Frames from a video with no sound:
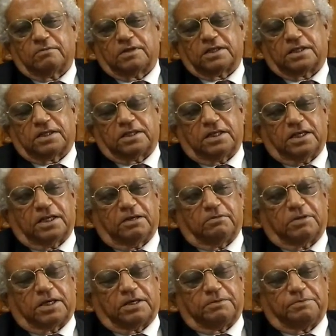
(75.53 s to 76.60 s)
मतलब डेयरी
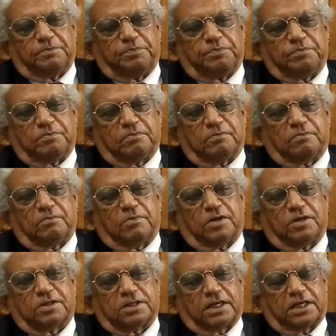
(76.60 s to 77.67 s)
में
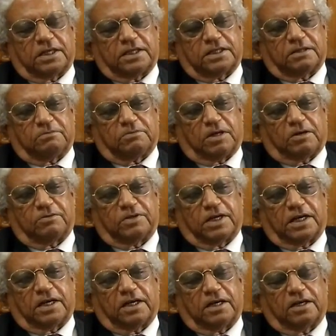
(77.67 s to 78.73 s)
बहुत सारी
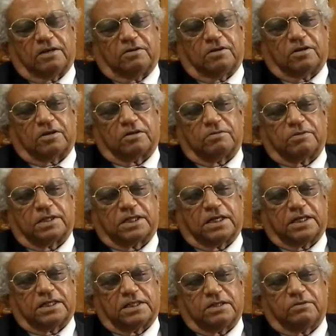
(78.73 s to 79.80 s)
संभावना है और मतलब
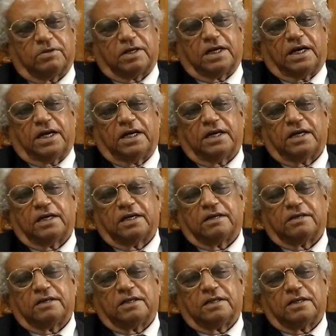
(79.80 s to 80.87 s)
ऐसी भी गायें हैं
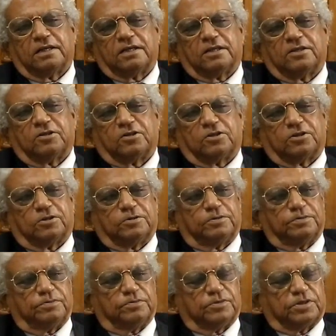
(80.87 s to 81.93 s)
जो
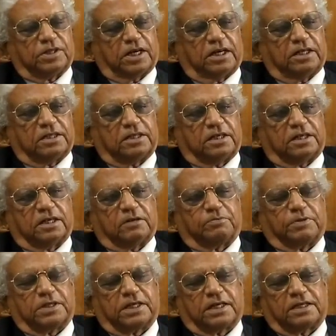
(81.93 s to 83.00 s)
40 लीटर
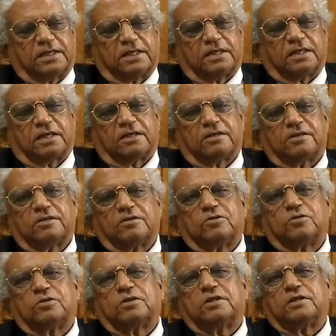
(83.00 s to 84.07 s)
50 लीटर
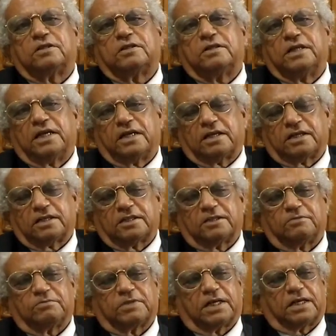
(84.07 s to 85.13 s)
दूध देने की
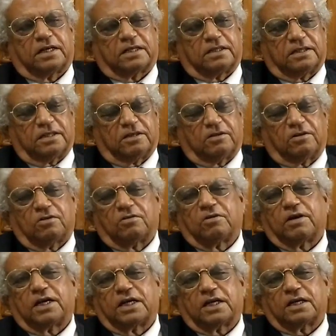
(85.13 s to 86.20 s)
क्षमता रखती है और
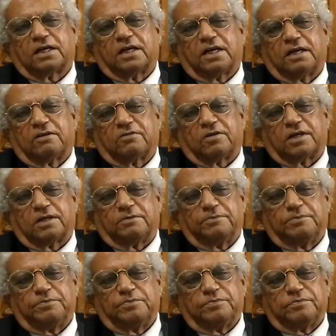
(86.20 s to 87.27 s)
लोग रख रहे हैं हमें
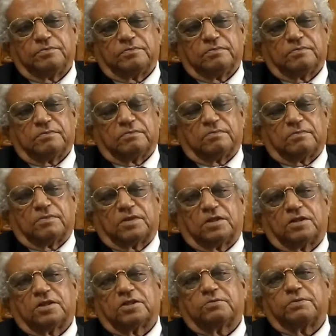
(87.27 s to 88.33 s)

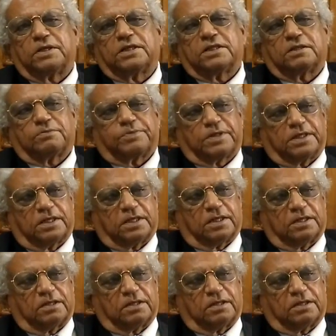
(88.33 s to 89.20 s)
तो इसमें सबसे